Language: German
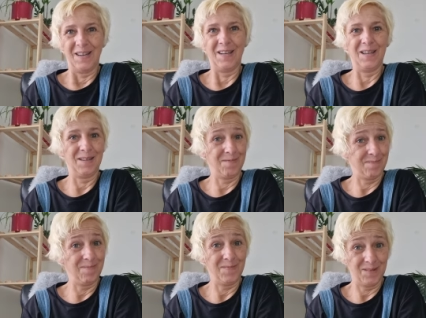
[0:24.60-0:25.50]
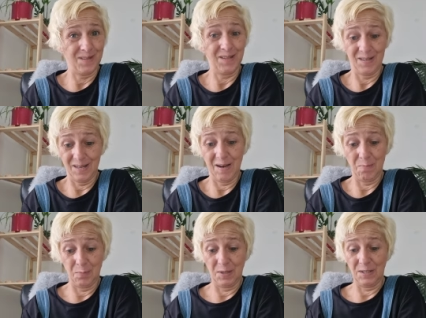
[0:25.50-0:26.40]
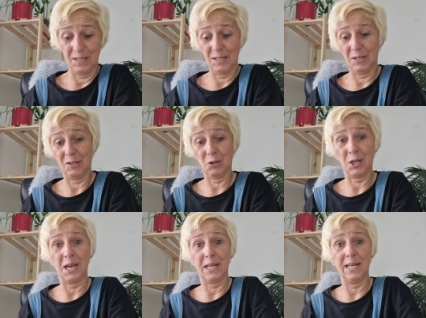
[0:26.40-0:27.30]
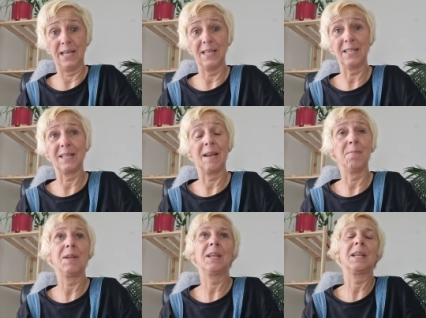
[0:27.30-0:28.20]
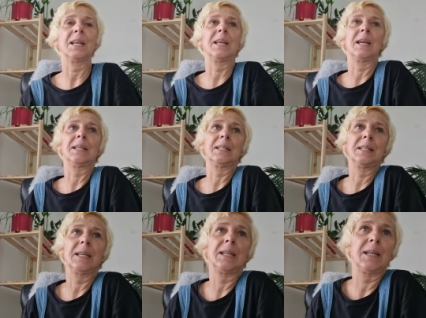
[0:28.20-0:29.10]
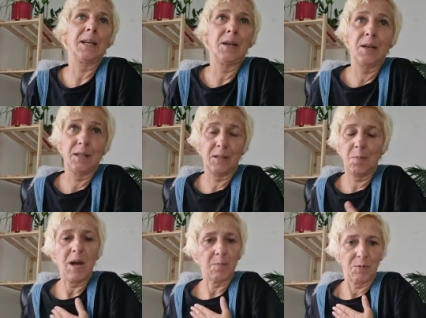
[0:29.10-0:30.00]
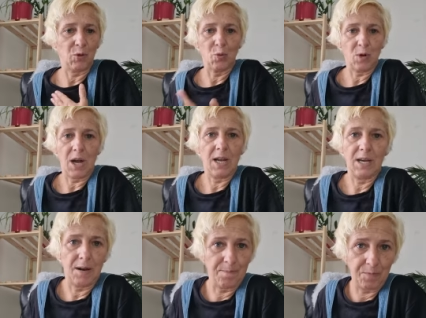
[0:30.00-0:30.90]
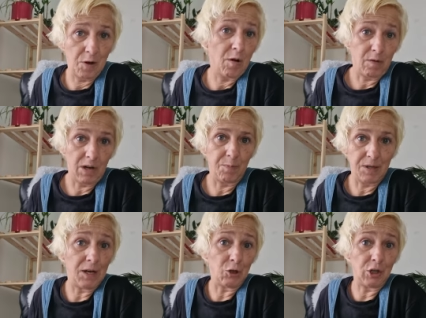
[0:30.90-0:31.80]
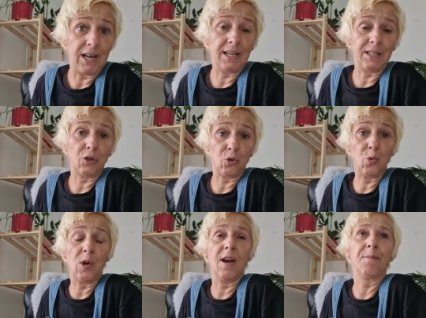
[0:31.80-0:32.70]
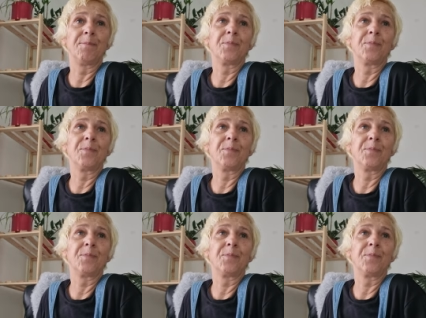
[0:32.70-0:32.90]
ähm, ein bisschen Schreckliches, nämlich er denkt sich, es mag mich so keiner, weil ich bin ja ein schlechter Schüler.